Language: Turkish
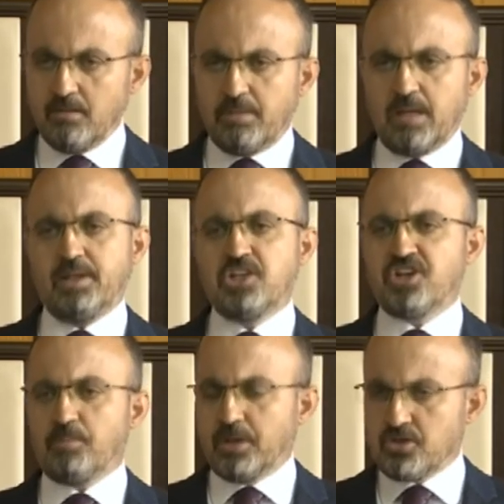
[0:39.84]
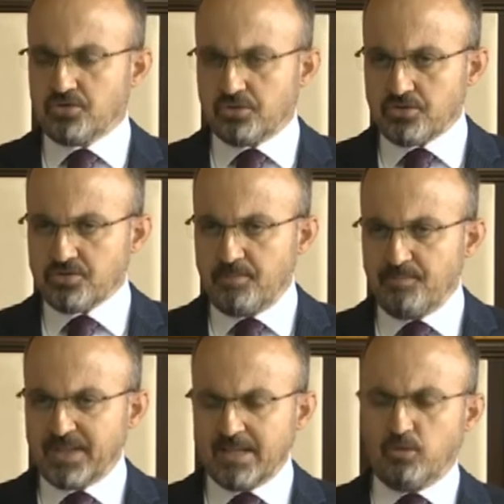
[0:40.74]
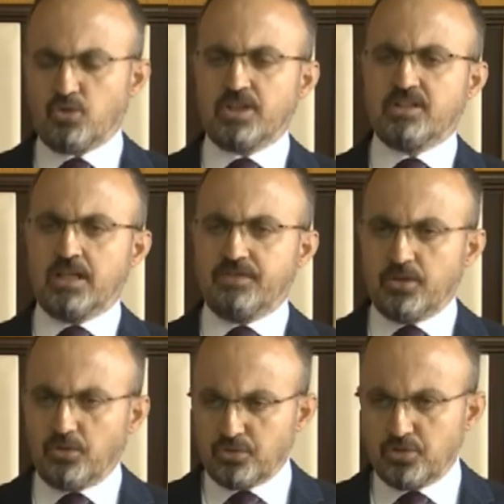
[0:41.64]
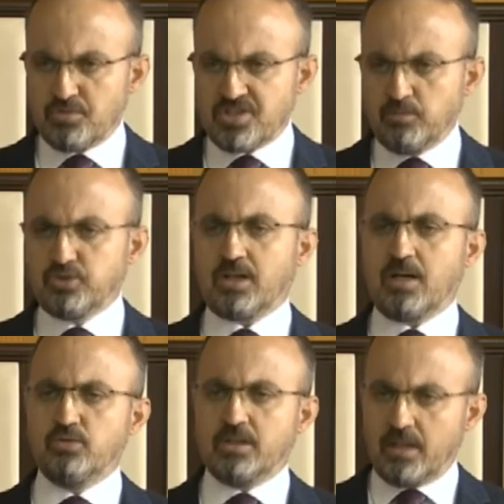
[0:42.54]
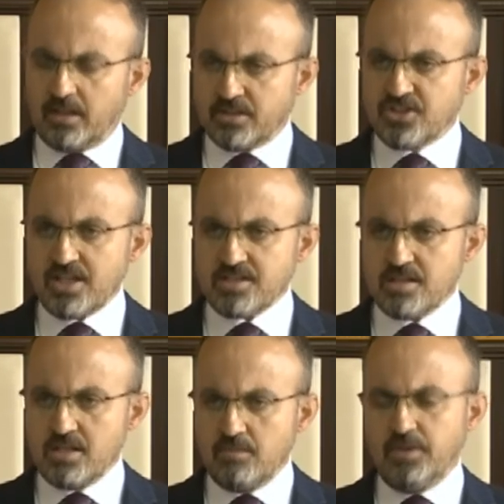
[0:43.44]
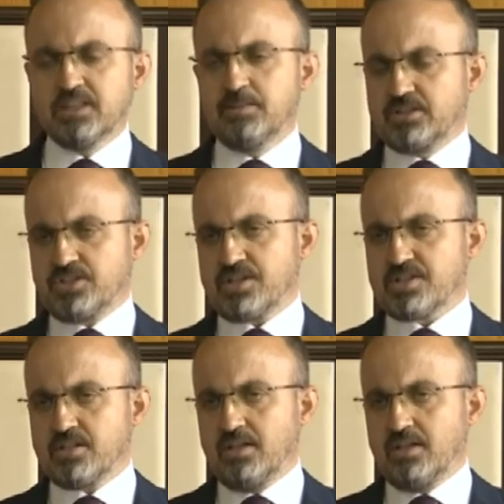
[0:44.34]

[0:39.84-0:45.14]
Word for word: 1 milyon lirası hibe olmak üzere toplamda 2 milyon lira proje bedeline sahip